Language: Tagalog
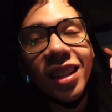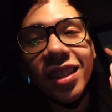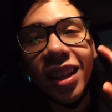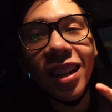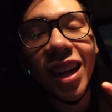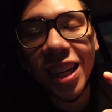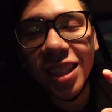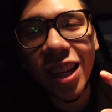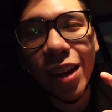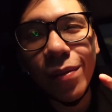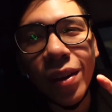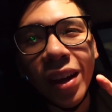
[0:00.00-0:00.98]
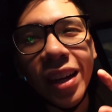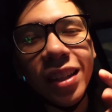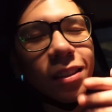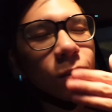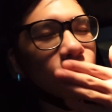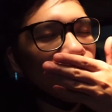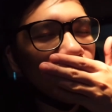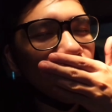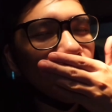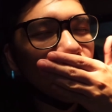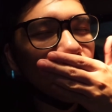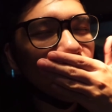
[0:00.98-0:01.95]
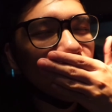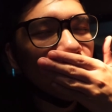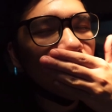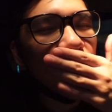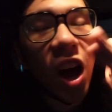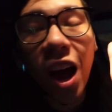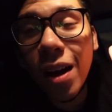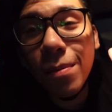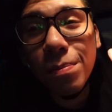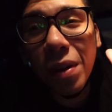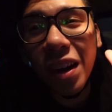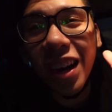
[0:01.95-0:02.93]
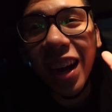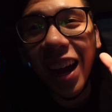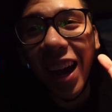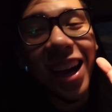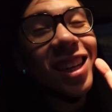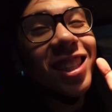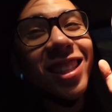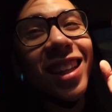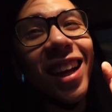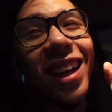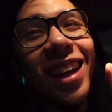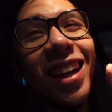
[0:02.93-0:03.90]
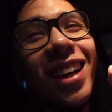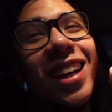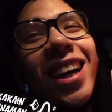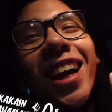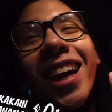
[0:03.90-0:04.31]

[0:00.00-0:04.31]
till next time guys mm, para hashtag